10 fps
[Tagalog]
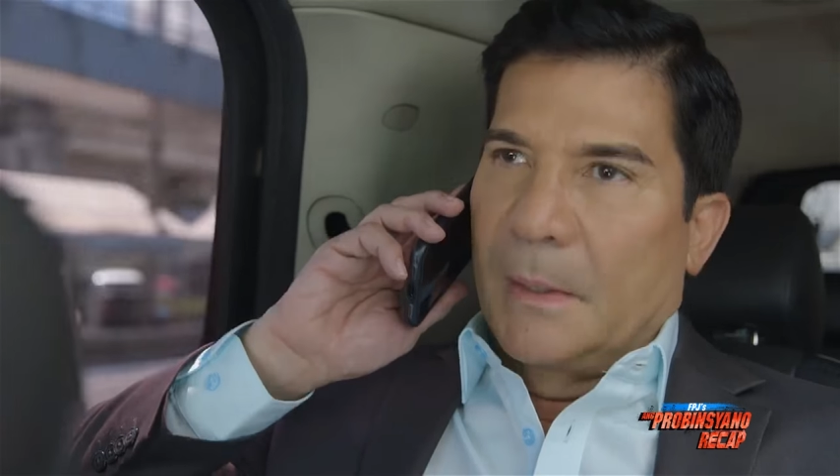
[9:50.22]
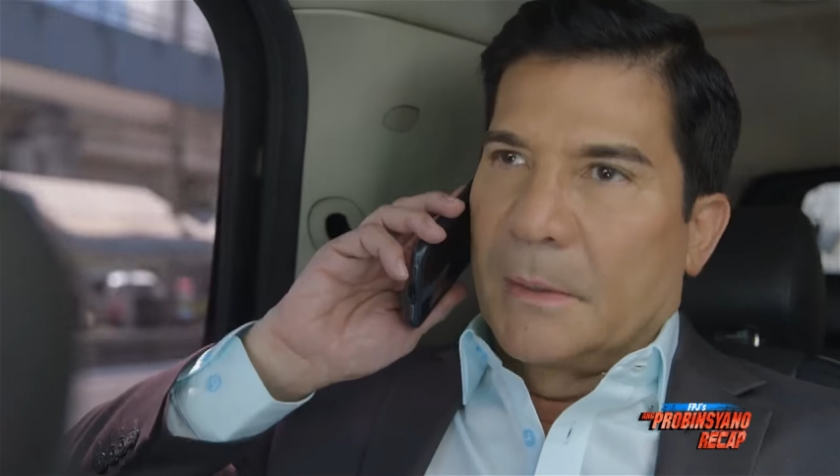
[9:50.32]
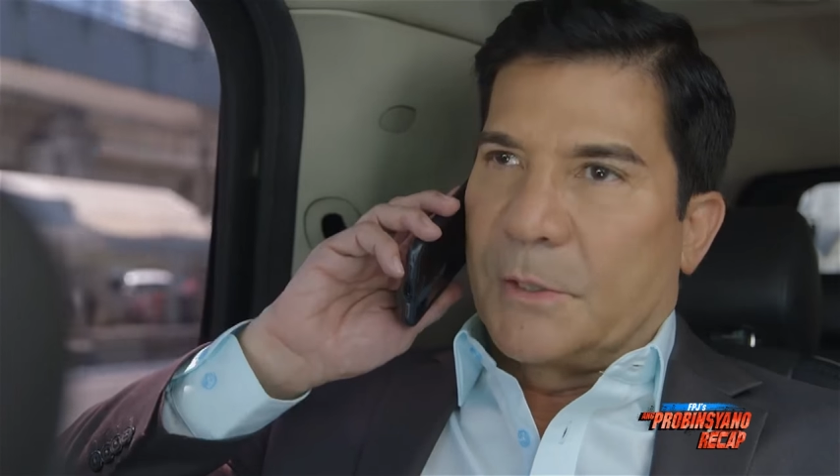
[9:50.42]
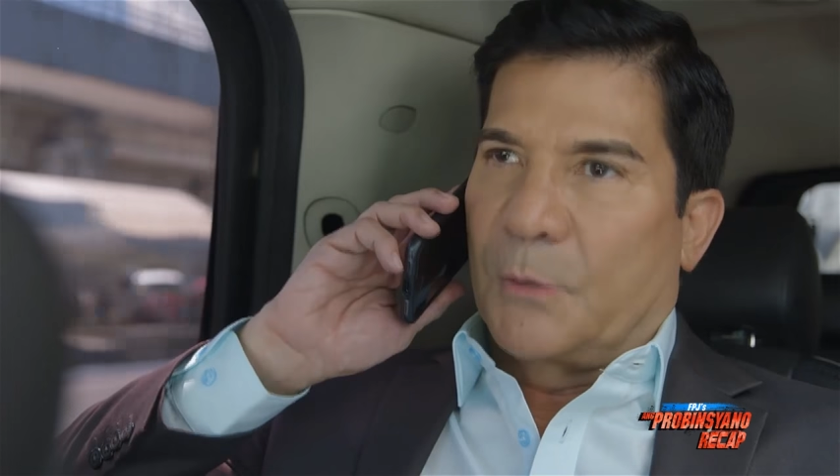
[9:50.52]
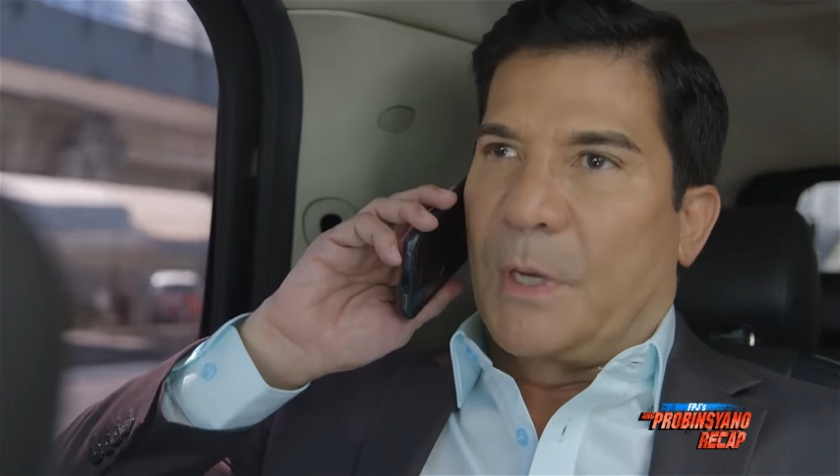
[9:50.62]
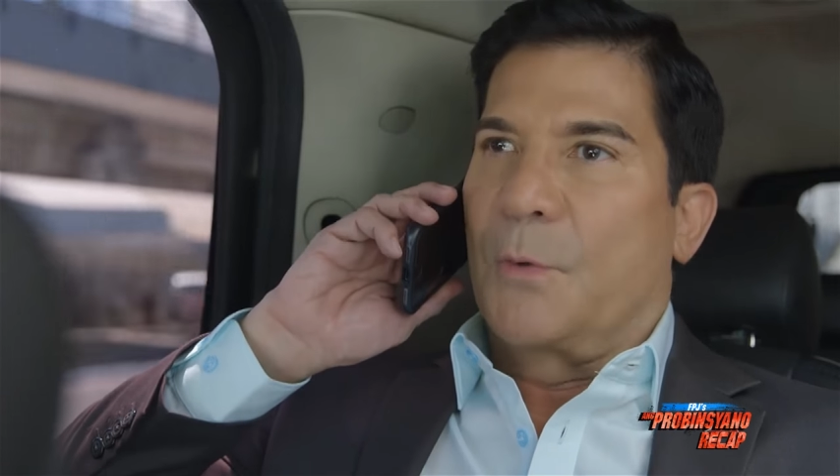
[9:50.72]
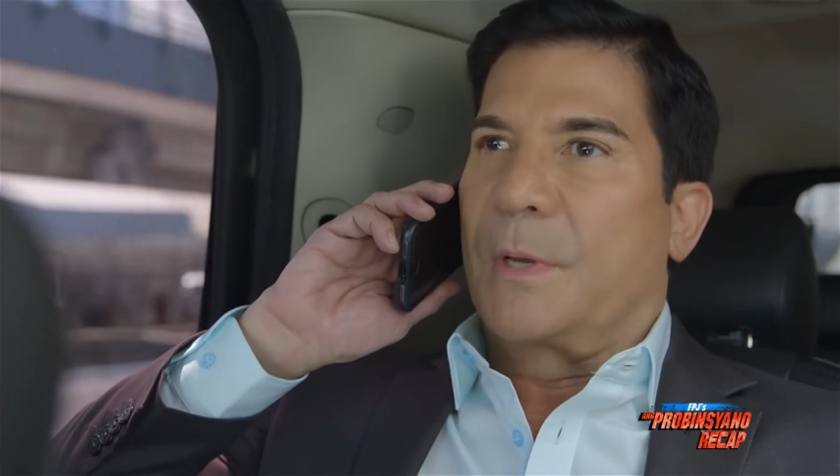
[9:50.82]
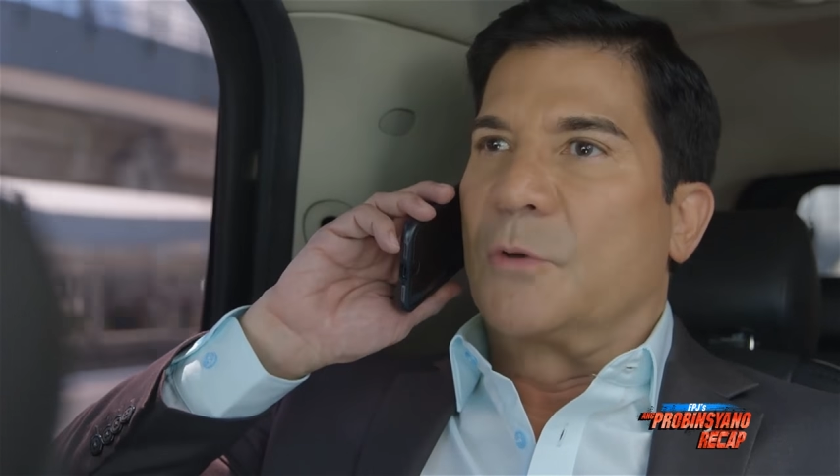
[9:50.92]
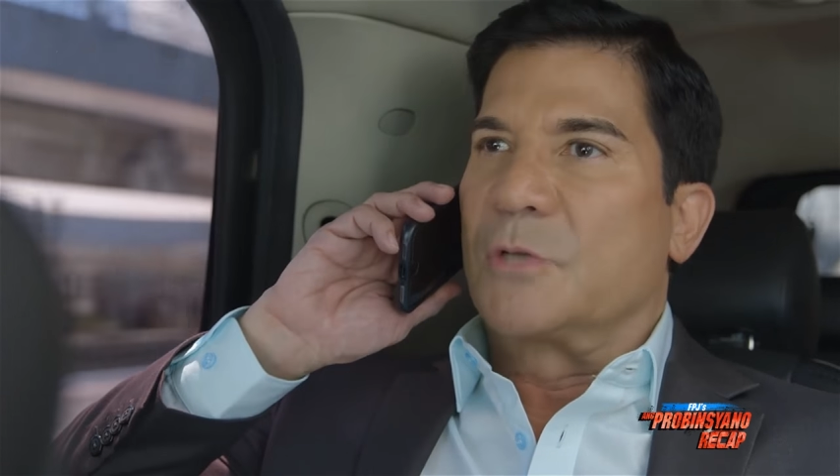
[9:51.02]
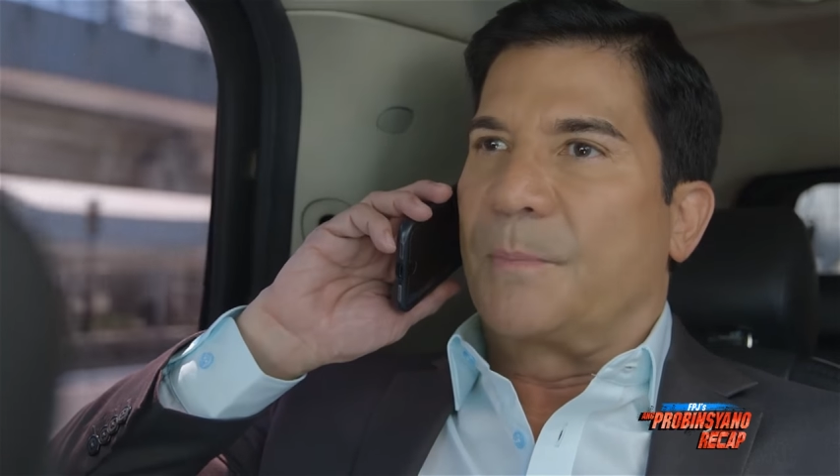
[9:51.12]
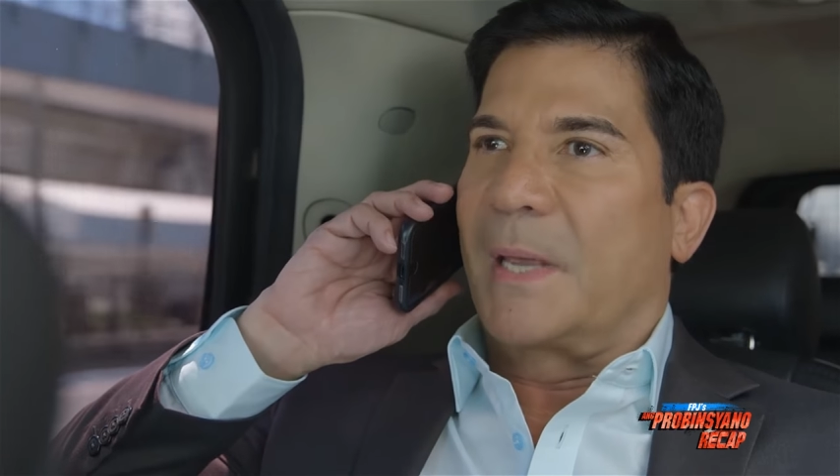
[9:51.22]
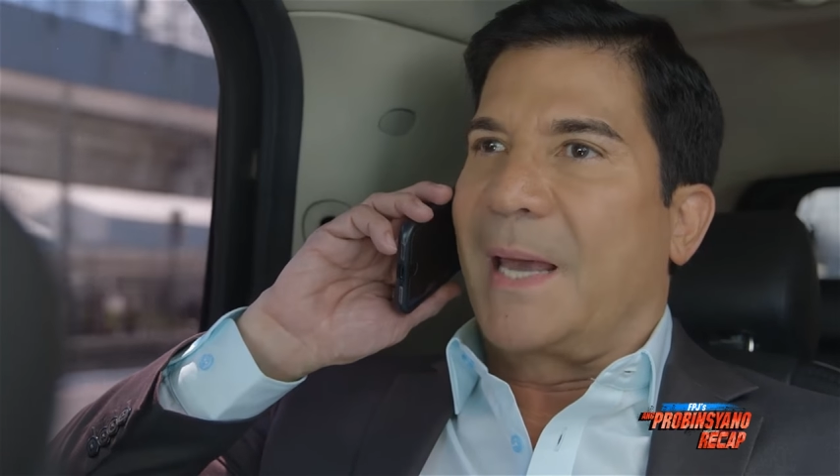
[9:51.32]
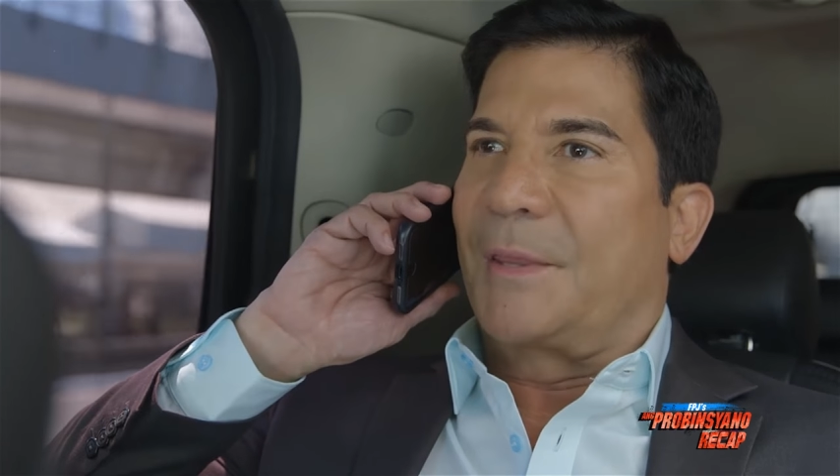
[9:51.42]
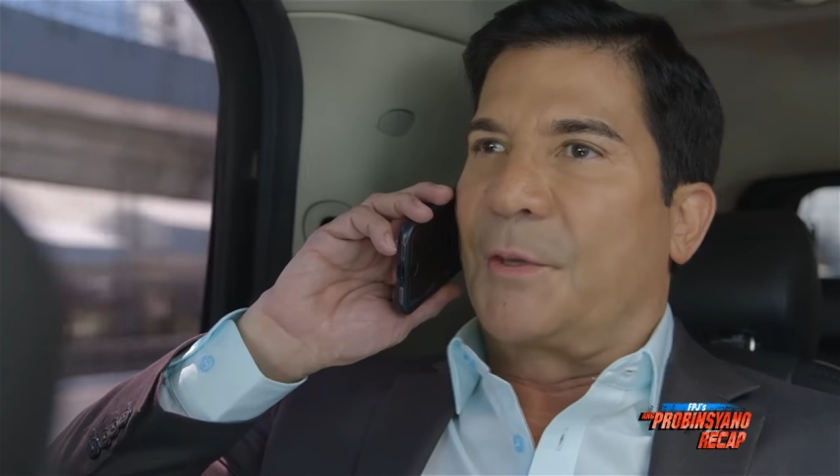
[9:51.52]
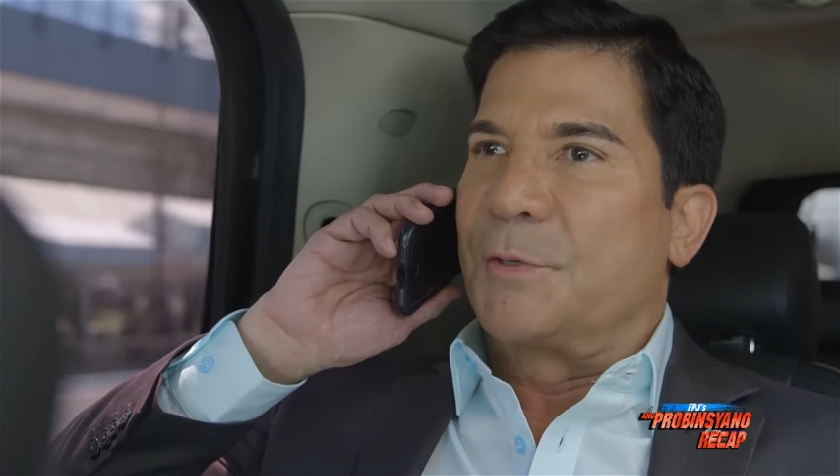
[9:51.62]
Siguradong kinausap ni Catherine